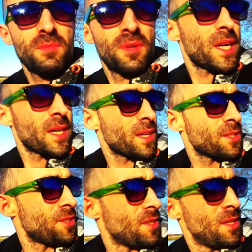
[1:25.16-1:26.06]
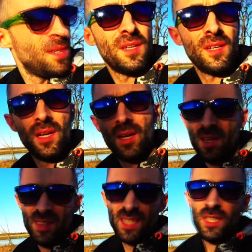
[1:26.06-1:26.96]
sobie nagrać
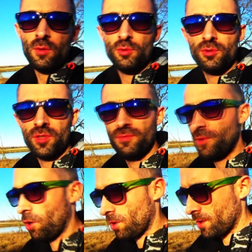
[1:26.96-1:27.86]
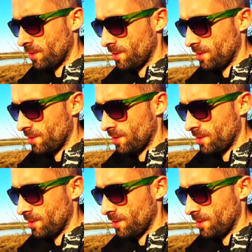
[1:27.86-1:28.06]
taki króciutki vlog.